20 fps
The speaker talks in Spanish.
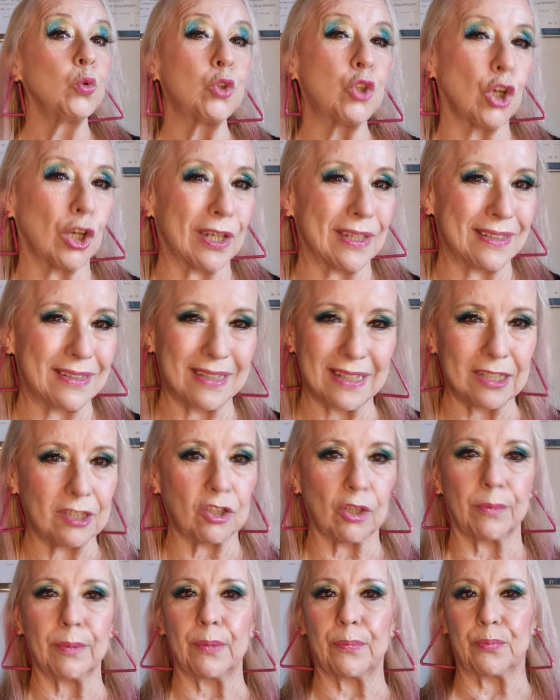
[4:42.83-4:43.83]

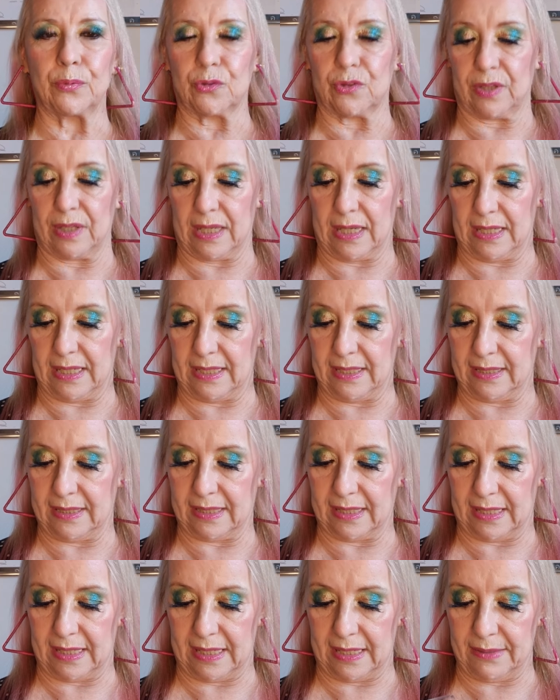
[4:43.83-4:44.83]
toquecito me puse de
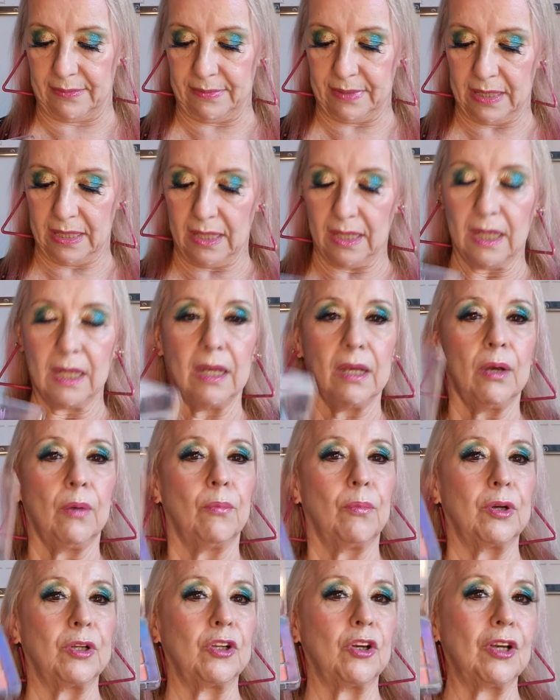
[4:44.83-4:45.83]
glitter, ¿eh?
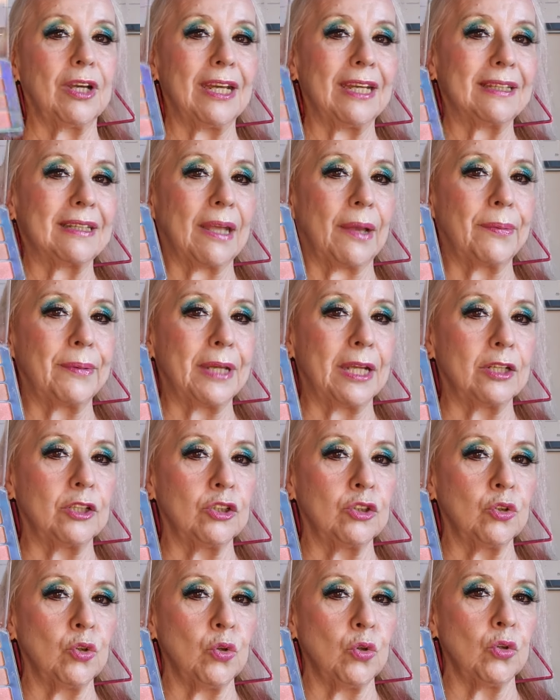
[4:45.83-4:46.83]
Bueno, esta es
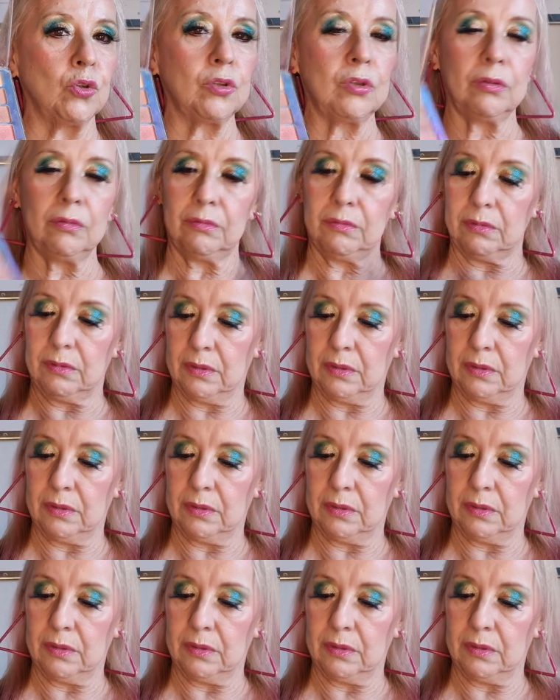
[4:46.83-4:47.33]
bien nude.